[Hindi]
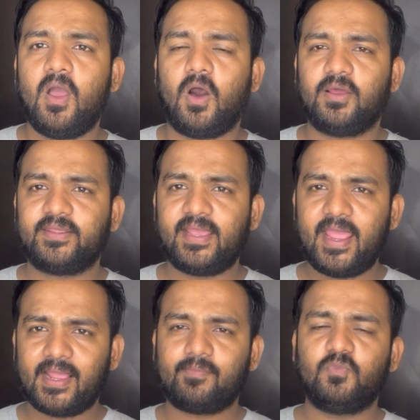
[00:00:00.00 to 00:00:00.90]
और ये
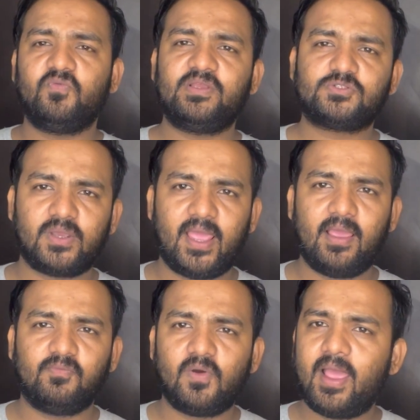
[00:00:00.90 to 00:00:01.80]
एक मूवी जो
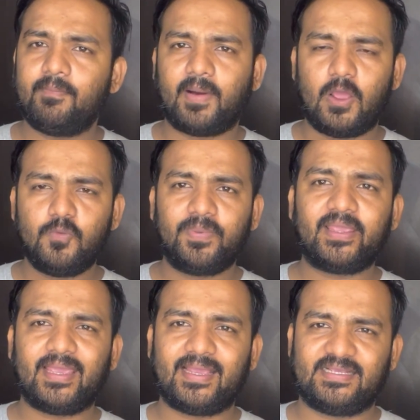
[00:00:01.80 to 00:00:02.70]
है वो है
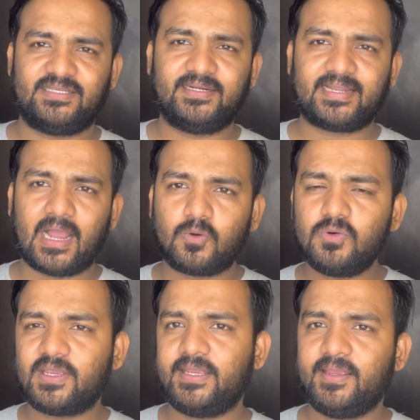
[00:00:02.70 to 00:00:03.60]
बायोपिक एक ऐसे डाकू
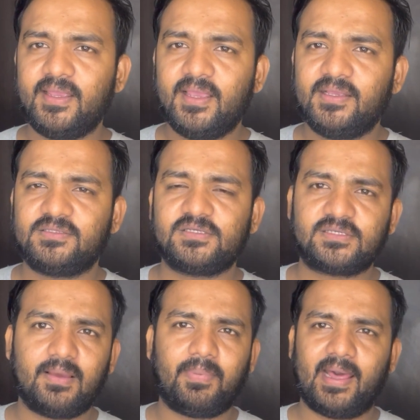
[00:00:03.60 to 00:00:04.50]
की
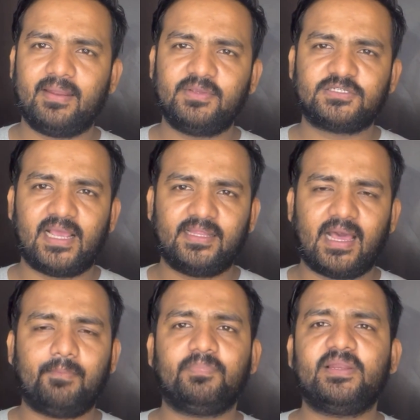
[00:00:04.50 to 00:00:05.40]
जिसके बारे में शायद
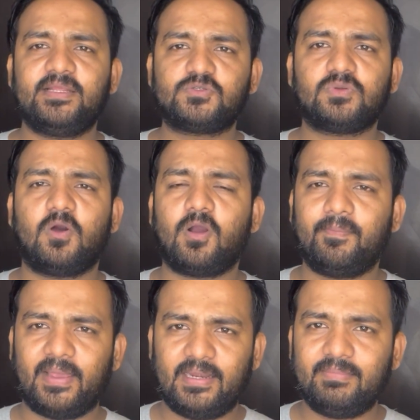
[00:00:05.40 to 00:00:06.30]
आपने नहीं सुना होगा
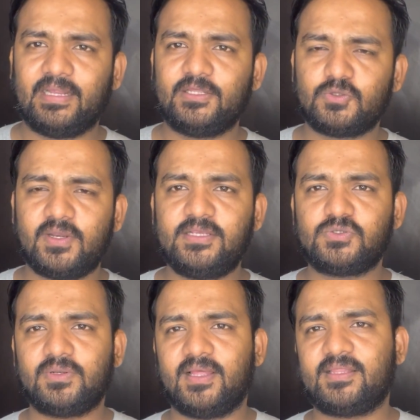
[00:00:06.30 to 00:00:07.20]
पहले मैंने तो नहीं
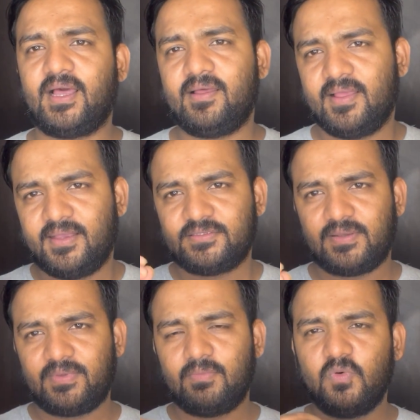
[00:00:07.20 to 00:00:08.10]
सुना था
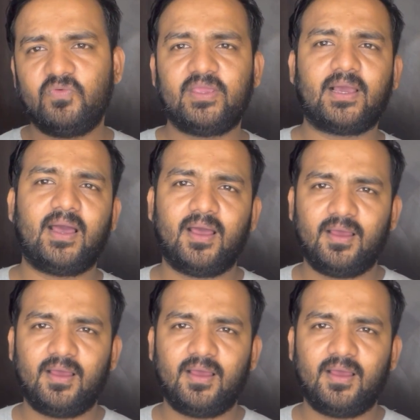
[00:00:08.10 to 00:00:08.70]
जब ये मूवी का